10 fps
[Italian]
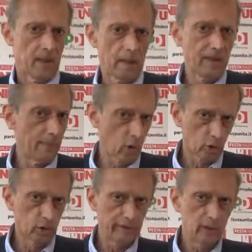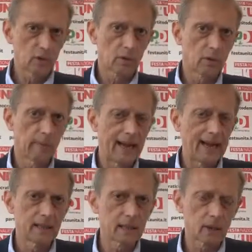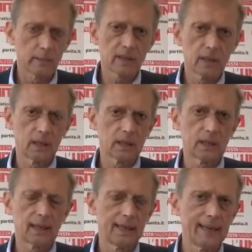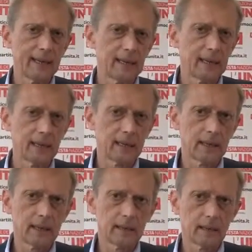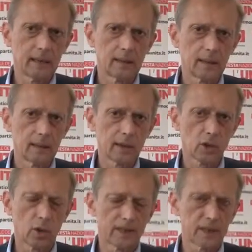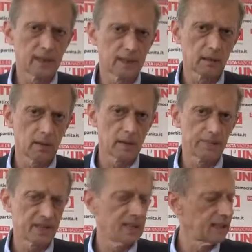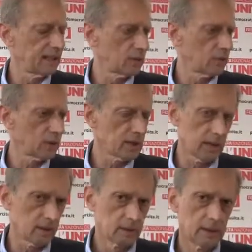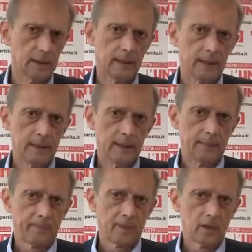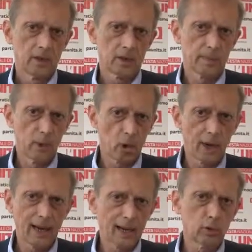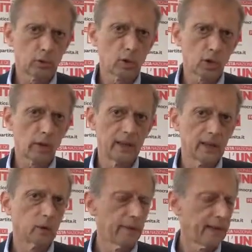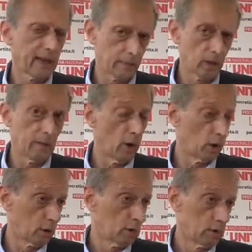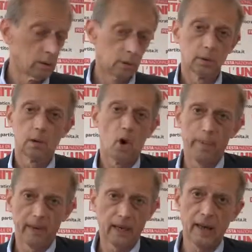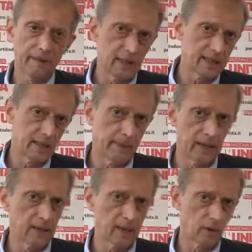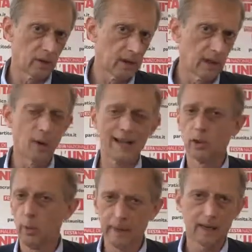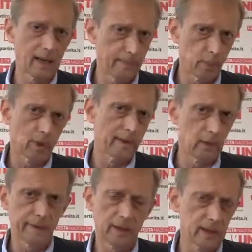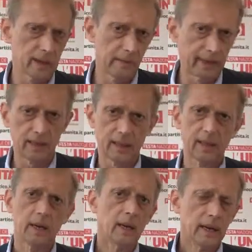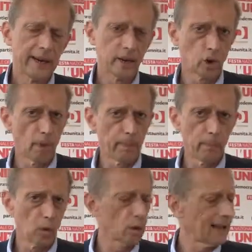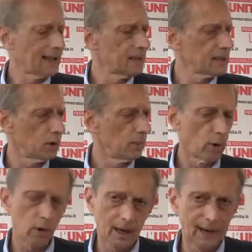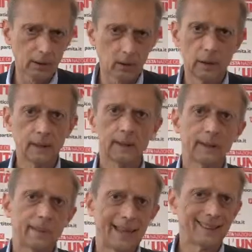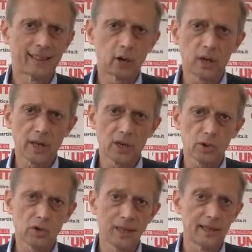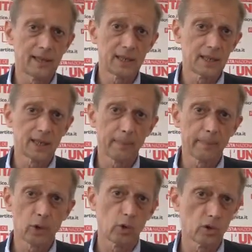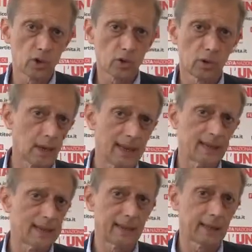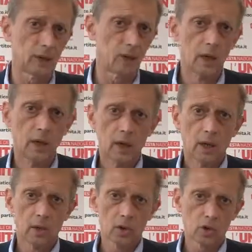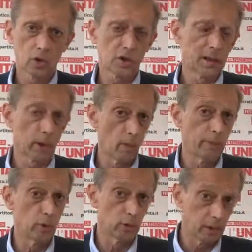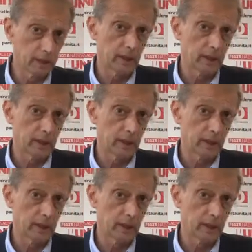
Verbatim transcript: Abbiamo condiviso come ANCI e come sindaci italiani la, la sollecitazione del Presidente del Consiglio. Sbloccare tutto ciò che intanto è fermo ed è molto o perché i finanziamenti erano inadeguati o perché pur avendo i finanziamenti intoppi burocratici hanno bloccato tante cose che sono state decise che poi o non si sono realizzate o non sono state compiute.